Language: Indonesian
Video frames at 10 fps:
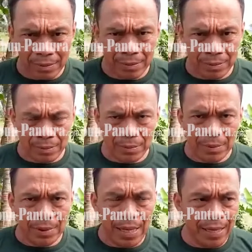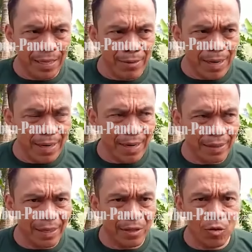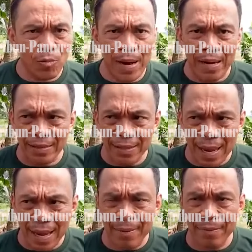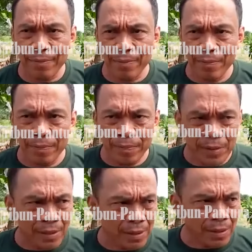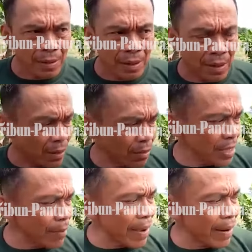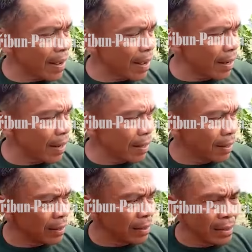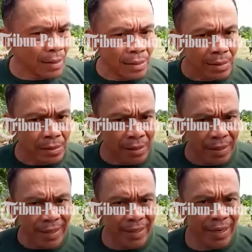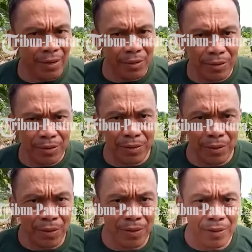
dari Wanarata, dari Wanarata Duku Bangsa rusak parah. Rusak parah. Sehingga untuk sehingga untuk